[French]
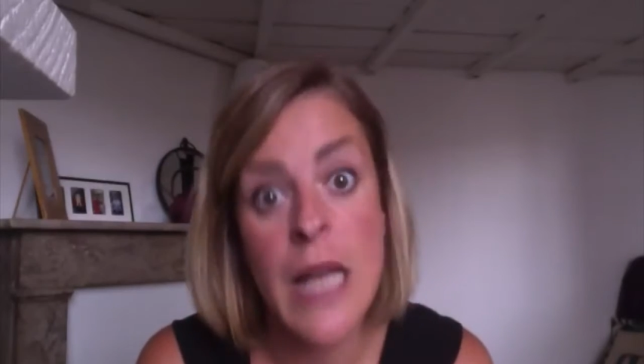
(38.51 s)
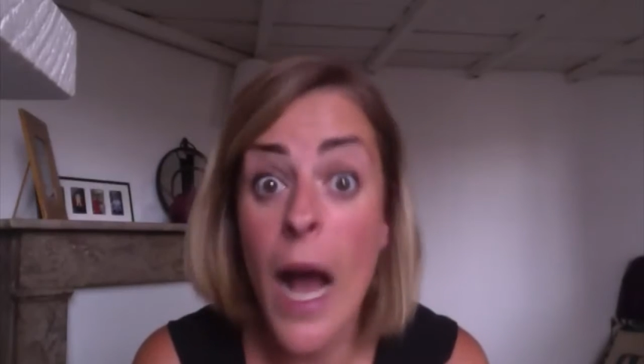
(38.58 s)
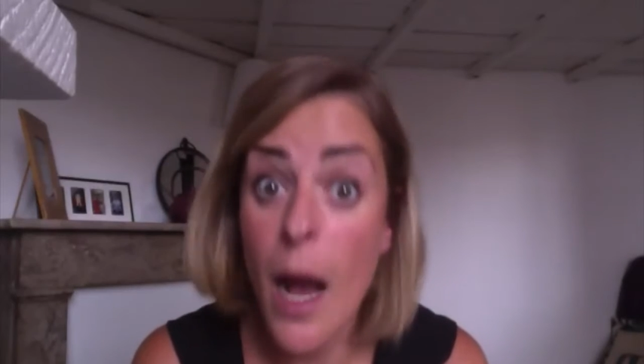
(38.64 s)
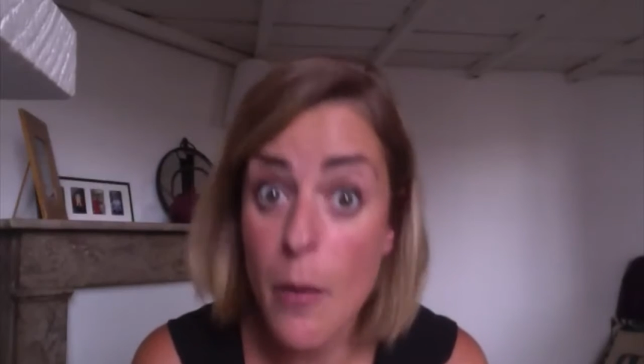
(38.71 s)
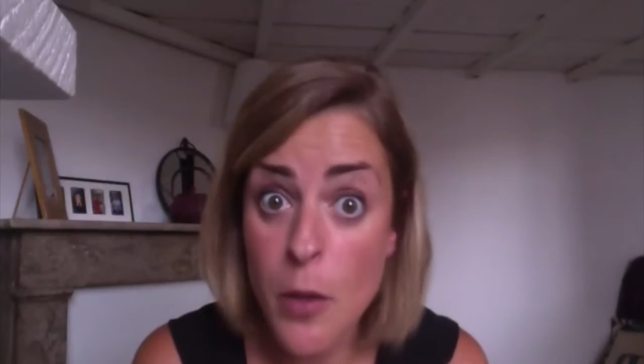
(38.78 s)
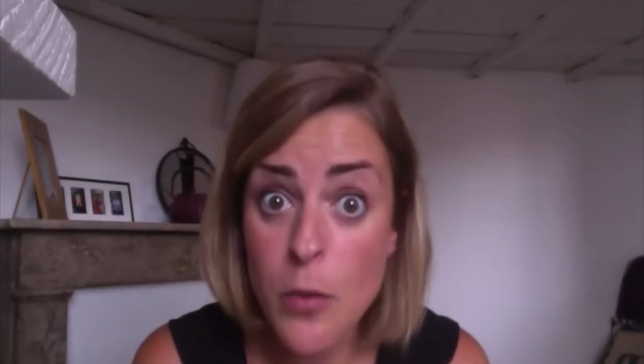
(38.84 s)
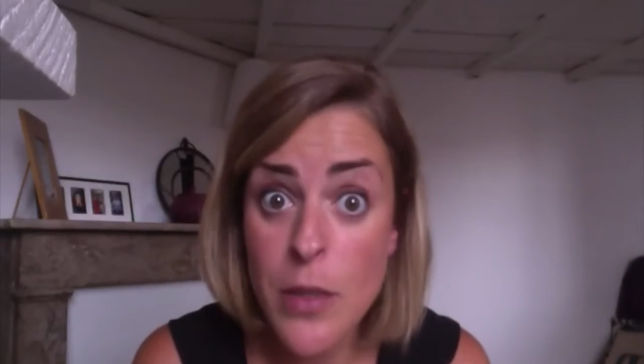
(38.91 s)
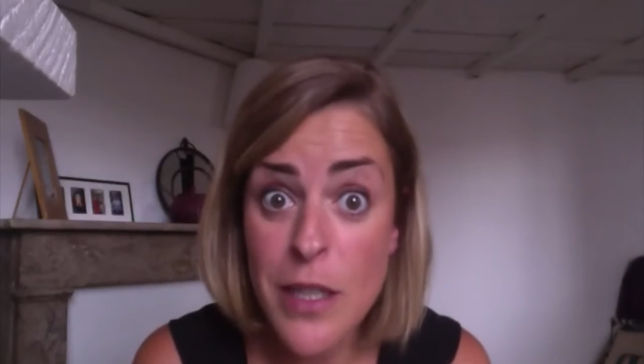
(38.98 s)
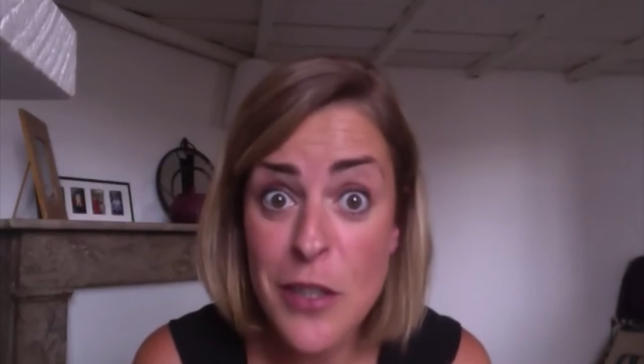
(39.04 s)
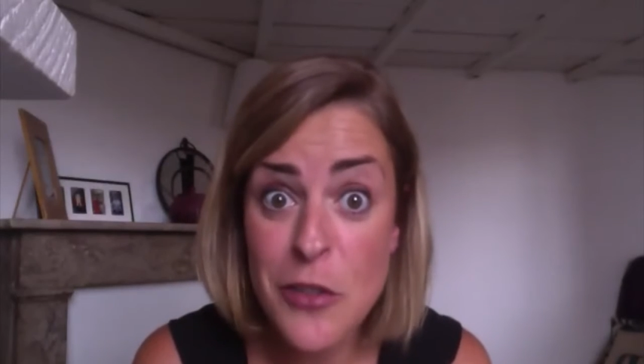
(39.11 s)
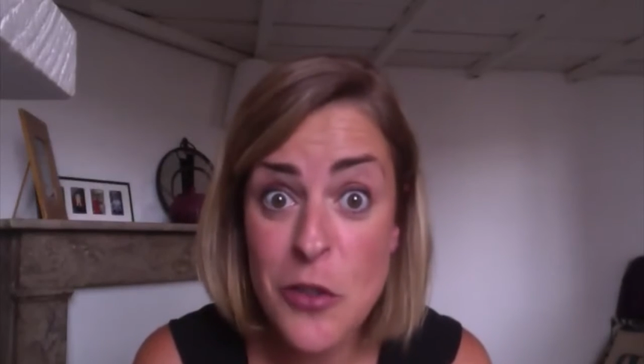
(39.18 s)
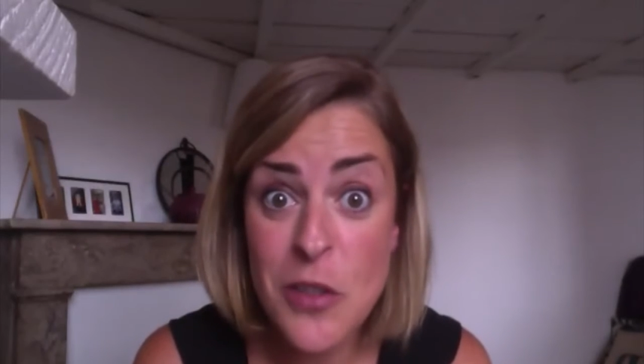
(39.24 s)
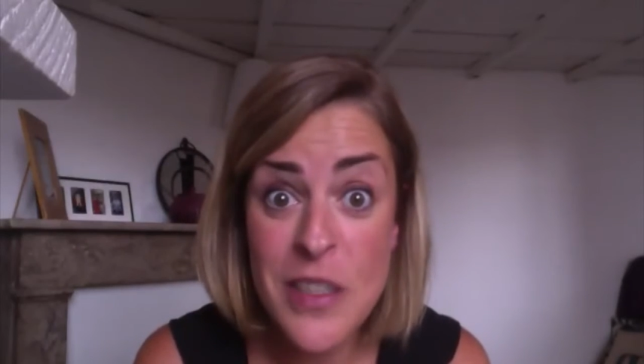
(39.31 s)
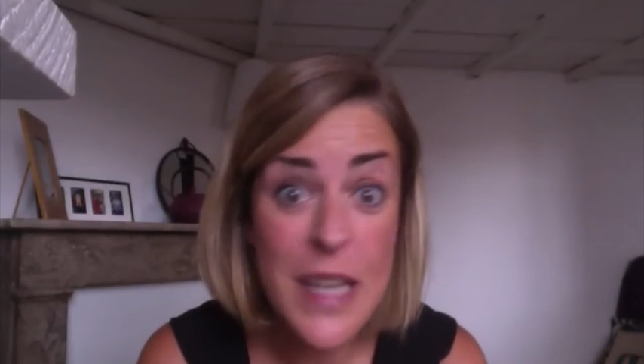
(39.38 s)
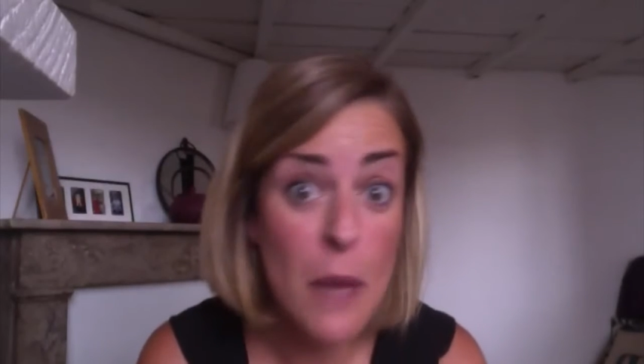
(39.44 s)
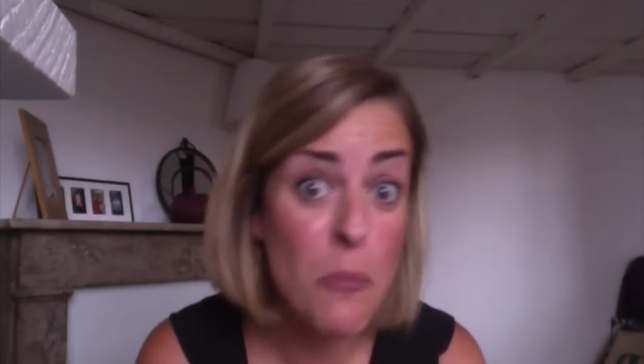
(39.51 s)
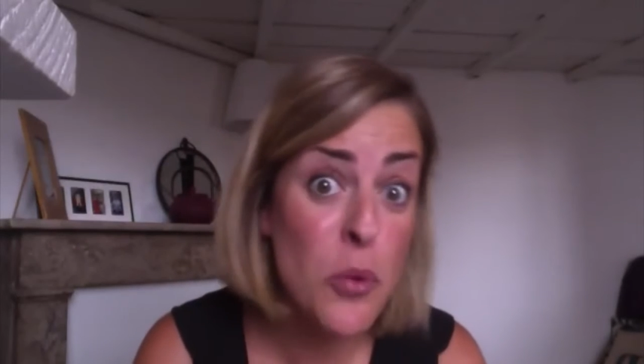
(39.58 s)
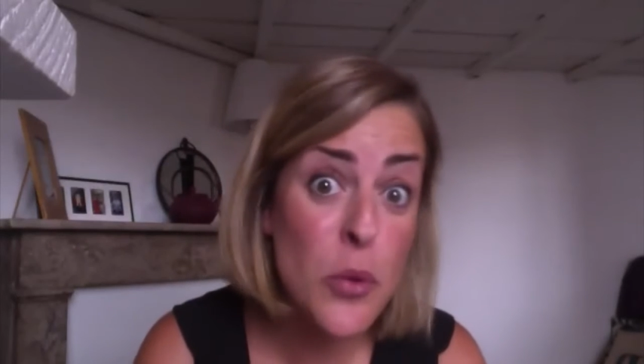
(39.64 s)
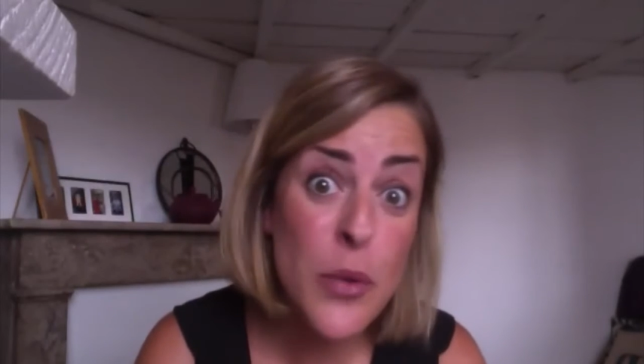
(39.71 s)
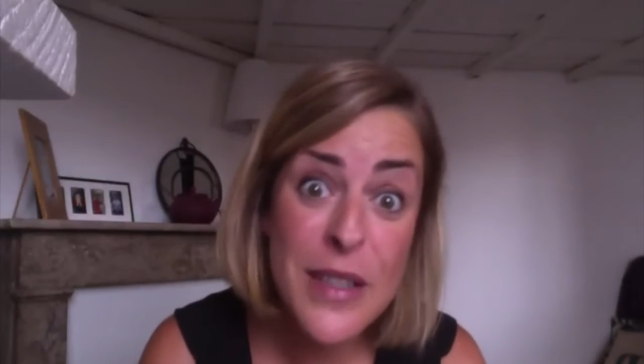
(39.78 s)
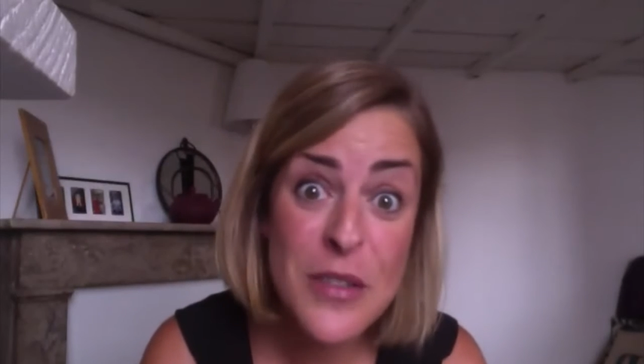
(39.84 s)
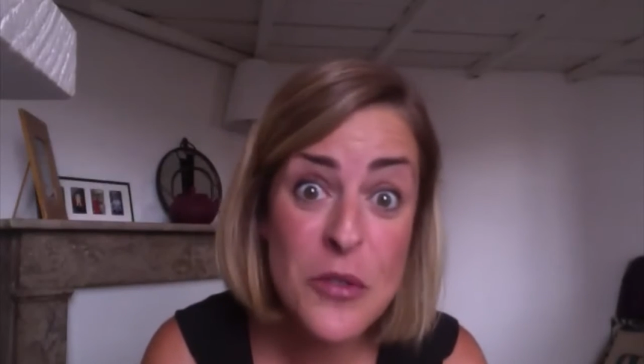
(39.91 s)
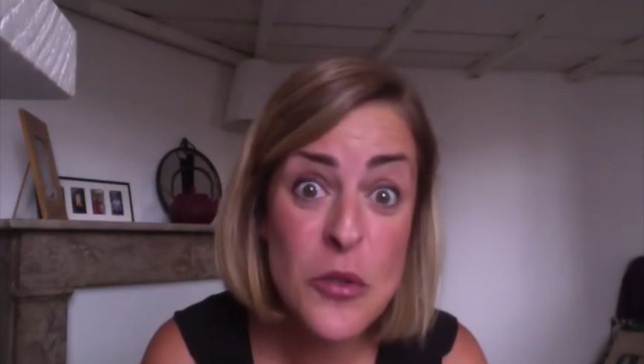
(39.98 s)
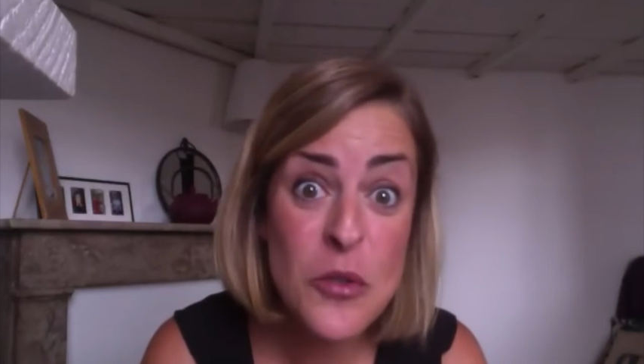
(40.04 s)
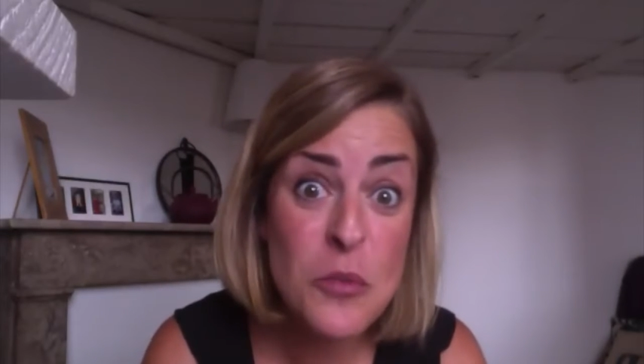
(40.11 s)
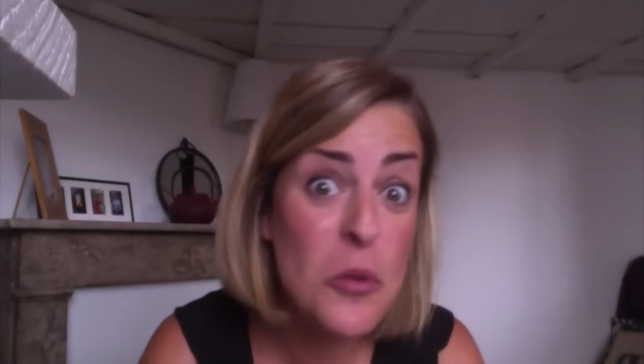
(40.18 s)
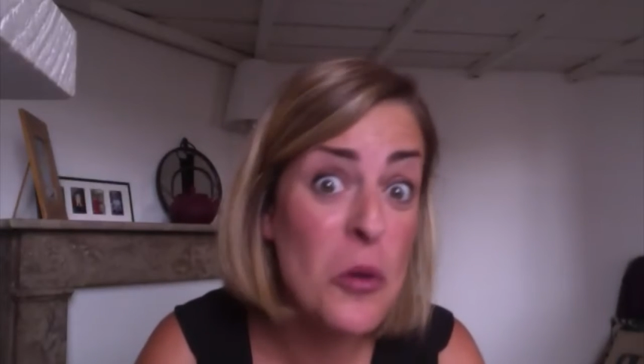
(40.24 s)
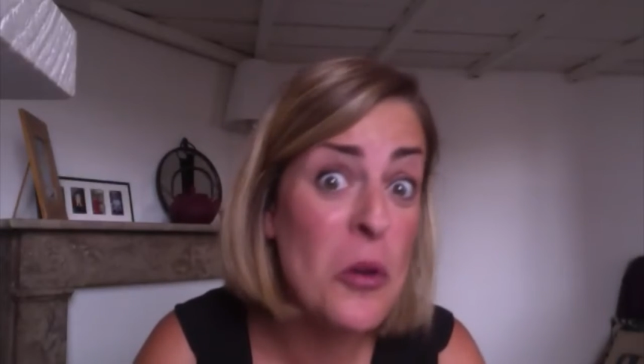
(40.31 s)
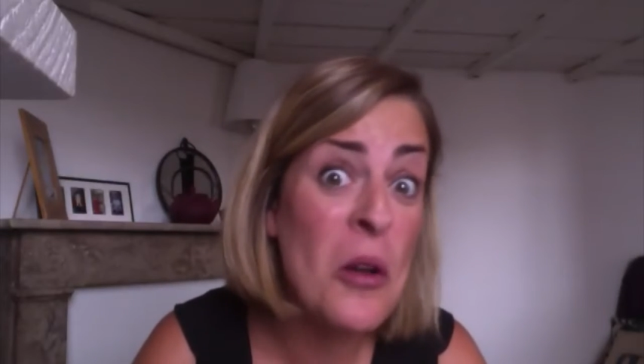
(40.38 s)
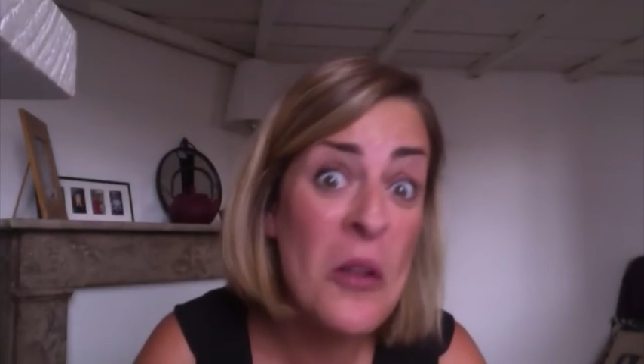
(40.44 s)
Ah bah oui, là je te lis, il n'y a plus d'excuses
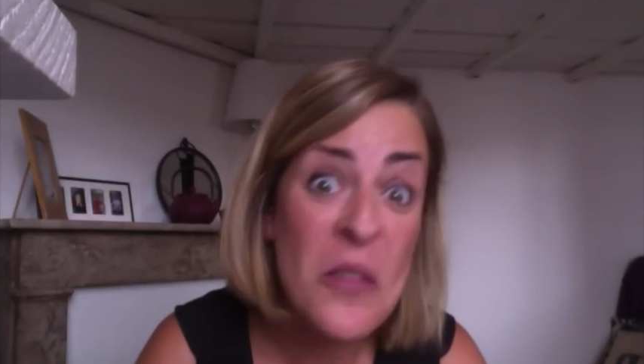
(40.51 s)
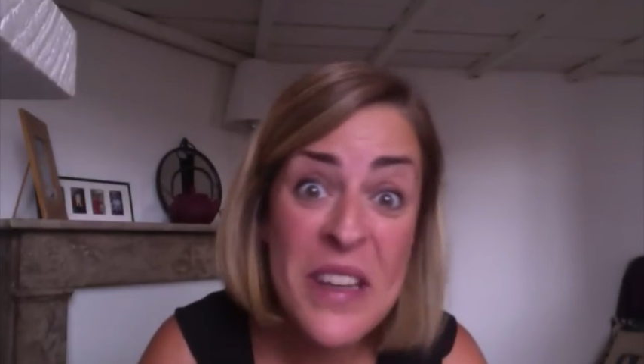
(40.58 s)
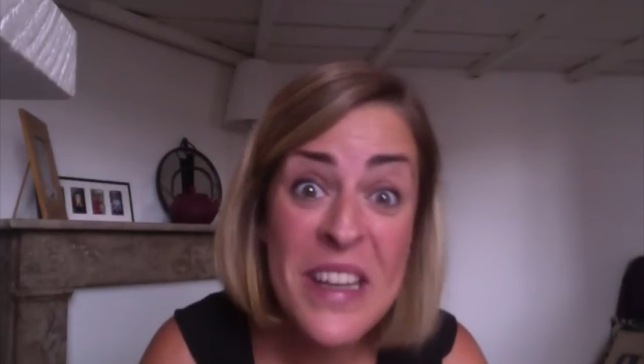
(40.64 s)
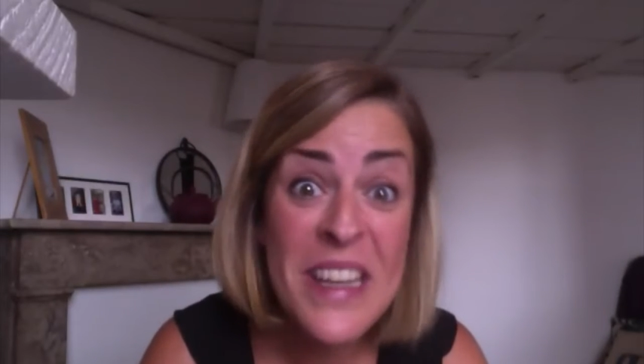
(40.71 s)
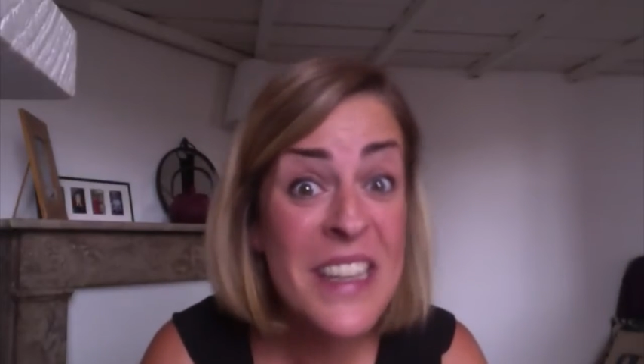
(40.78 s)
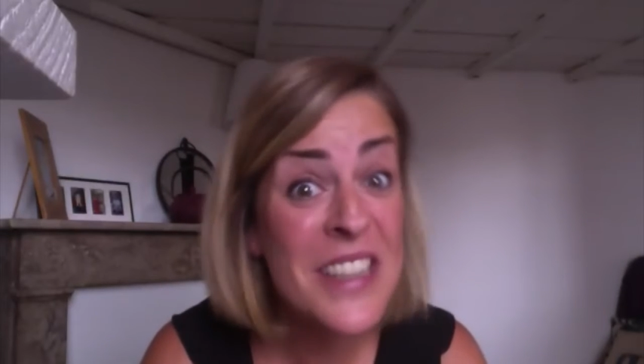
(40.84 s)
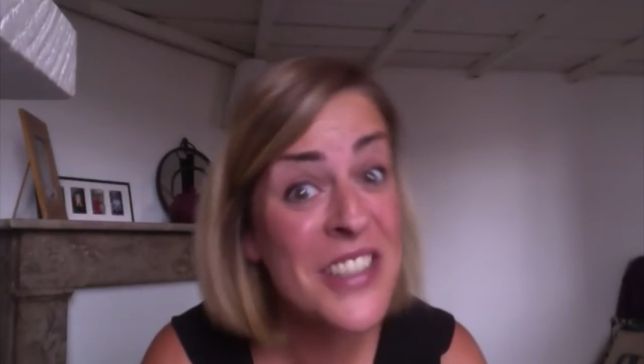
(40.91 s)
pour glander,